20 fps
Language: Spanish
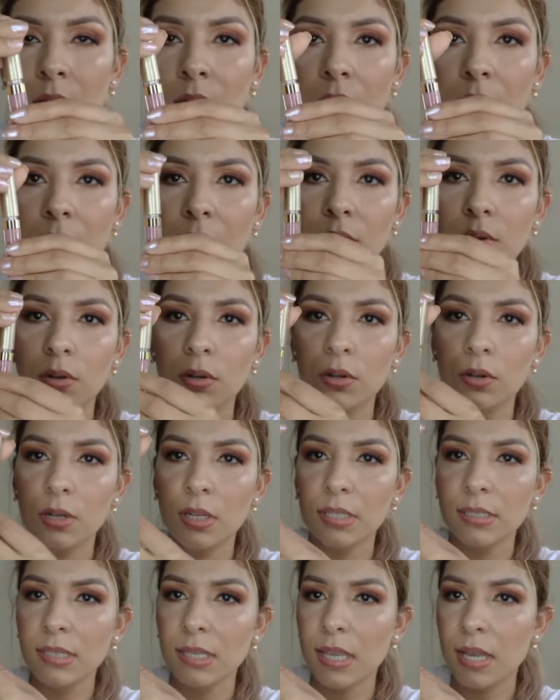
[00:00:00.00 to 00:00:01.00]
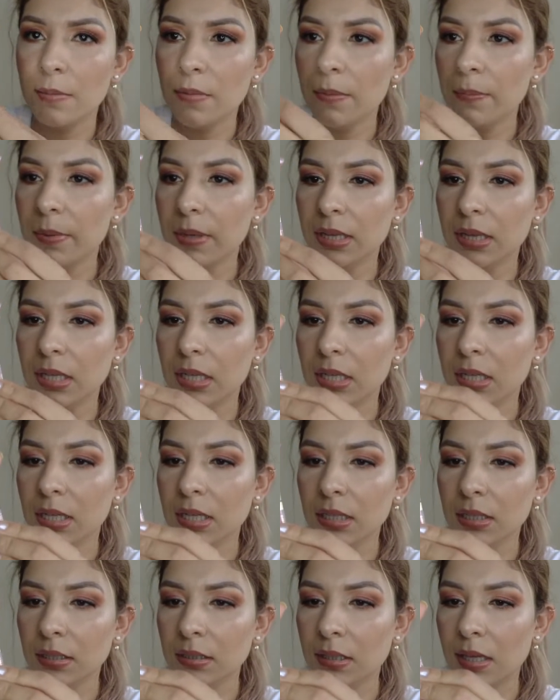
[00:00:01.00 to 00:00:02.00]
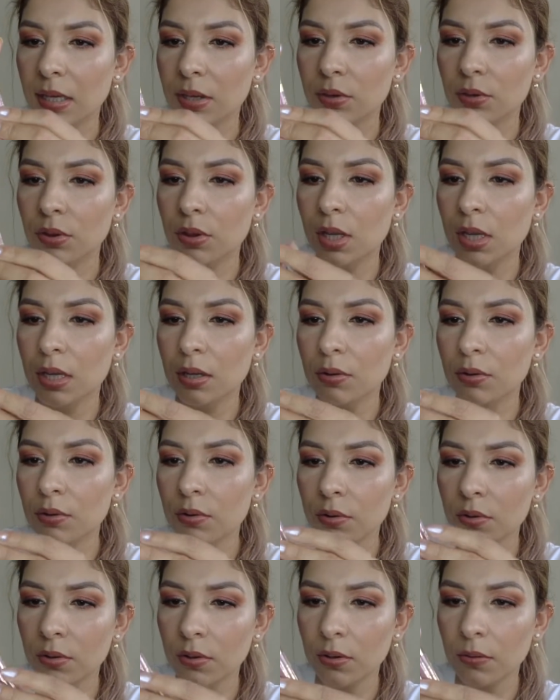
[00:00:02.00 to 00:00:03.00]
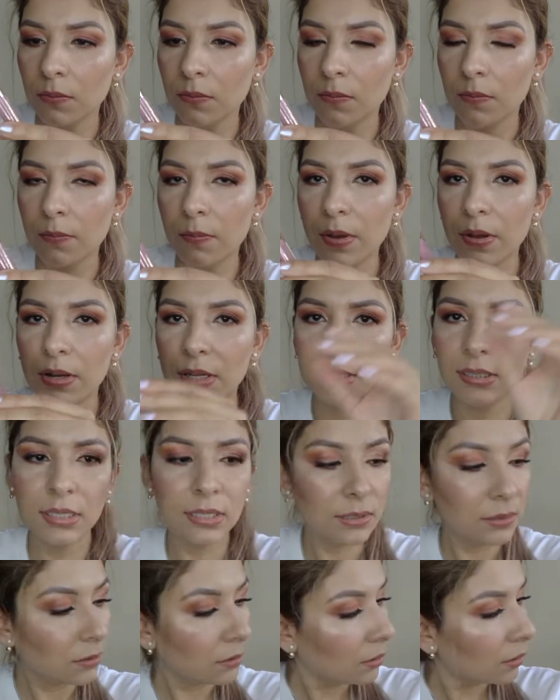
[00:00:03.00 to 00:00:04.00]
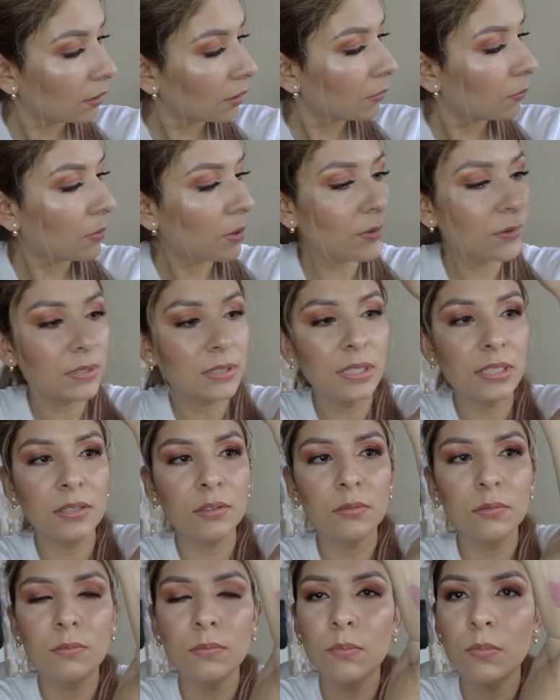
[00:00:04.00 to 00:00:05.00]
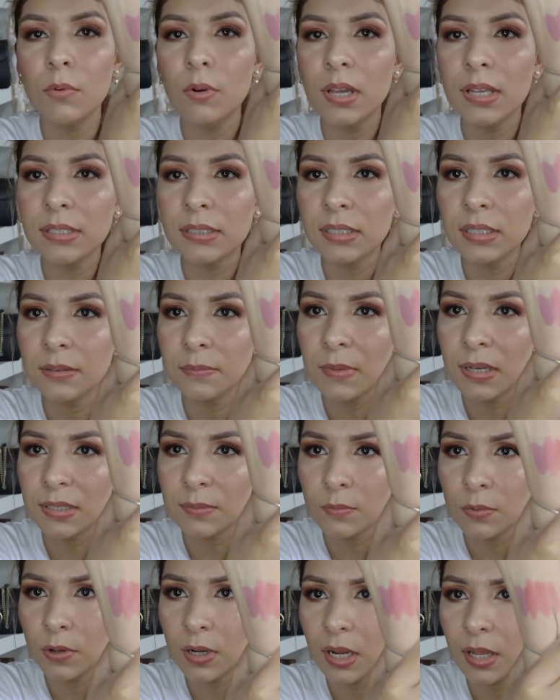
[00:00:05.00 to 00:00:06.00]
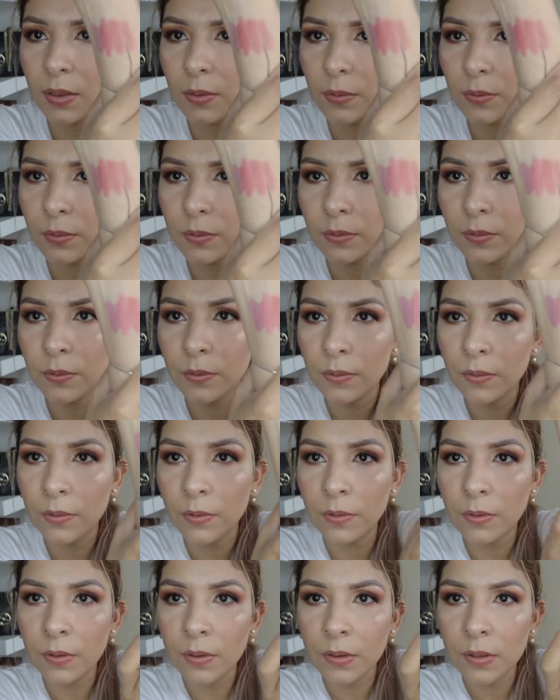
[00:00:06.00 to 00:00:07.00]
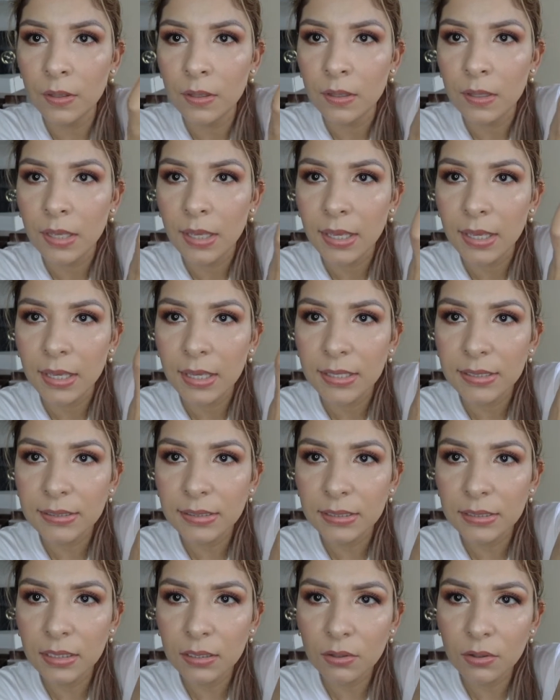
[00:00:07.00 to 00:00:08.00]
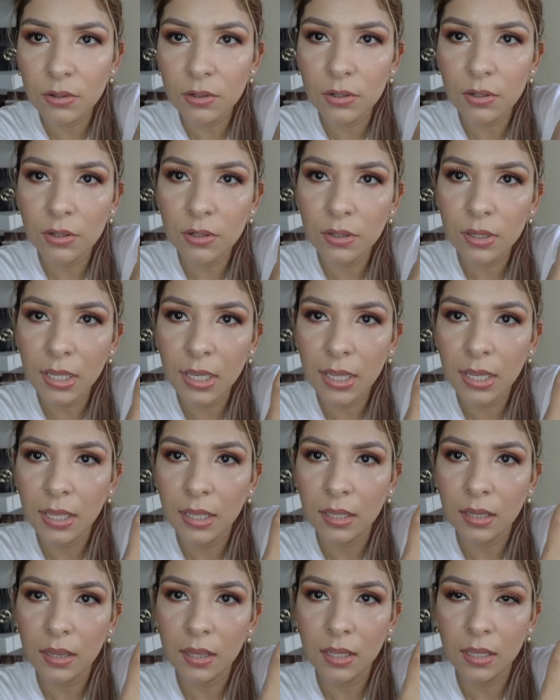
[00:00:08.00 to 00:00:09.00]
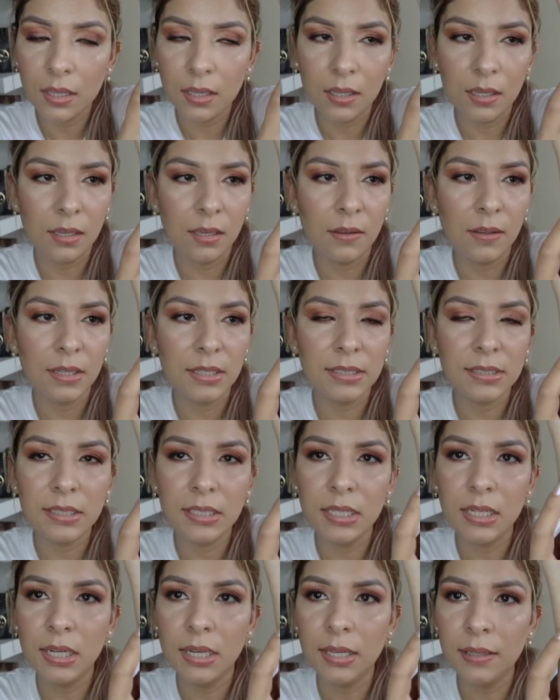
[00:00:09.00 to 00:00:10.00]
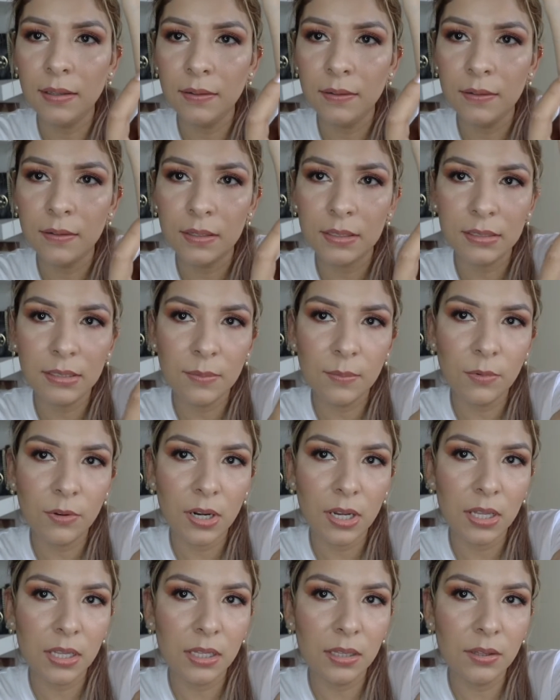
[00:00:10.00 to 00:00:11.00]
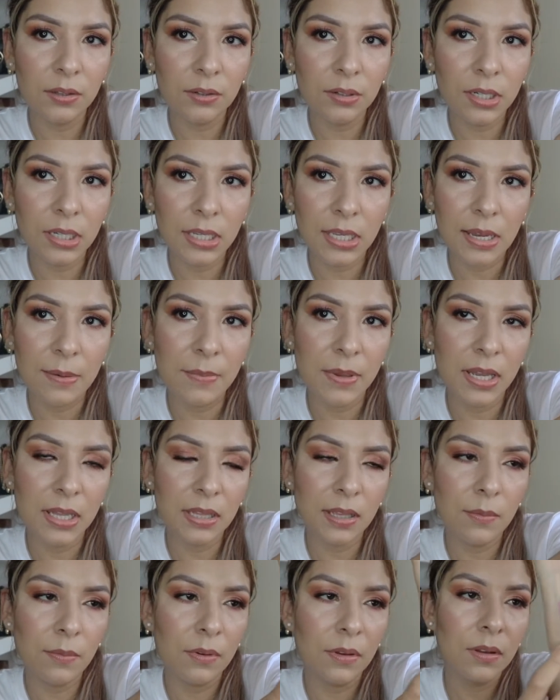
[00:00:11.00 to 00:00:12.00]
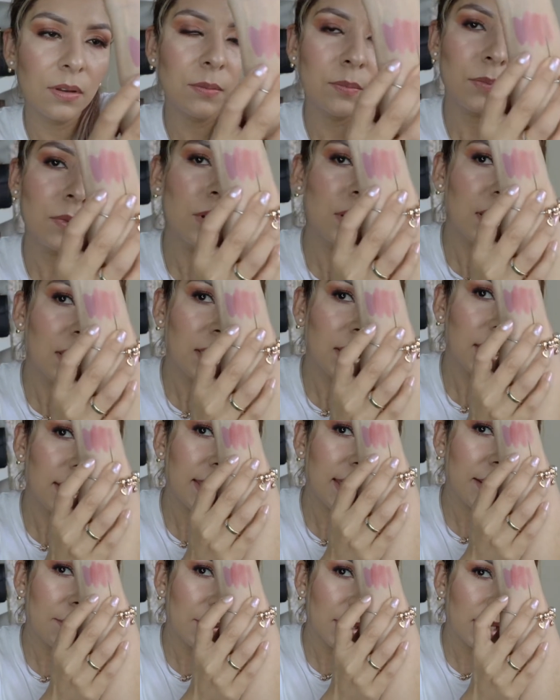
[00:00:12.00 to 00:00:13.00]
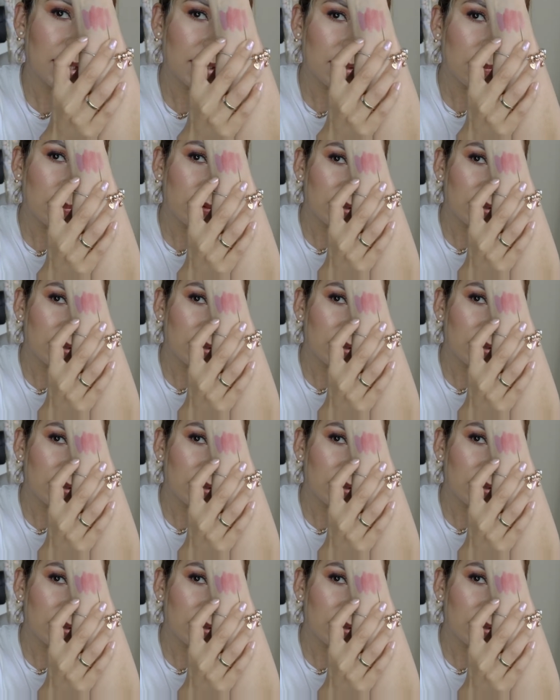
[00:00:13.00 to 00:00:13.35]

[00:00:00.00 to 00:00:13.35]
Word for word: al color que se llama petina que yo tengo, pero este este, este es más morado. Este es el color de, de Estila, este moradito que ya me anda que ya me anda